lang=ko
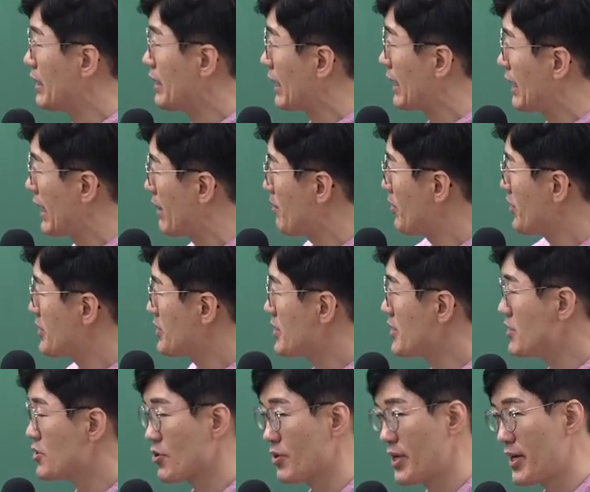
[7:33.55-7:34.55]

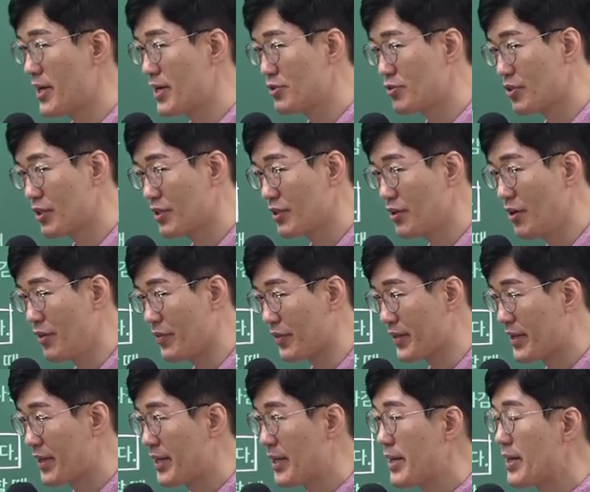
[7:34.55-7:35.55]
레버리지를 전환할 수 있는 건
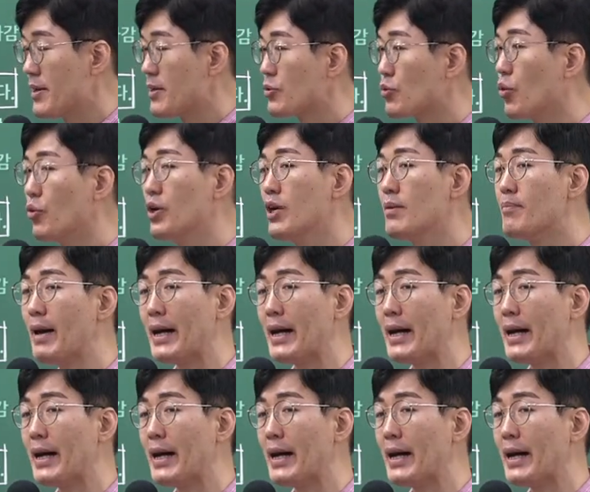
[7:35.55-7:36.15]
돈을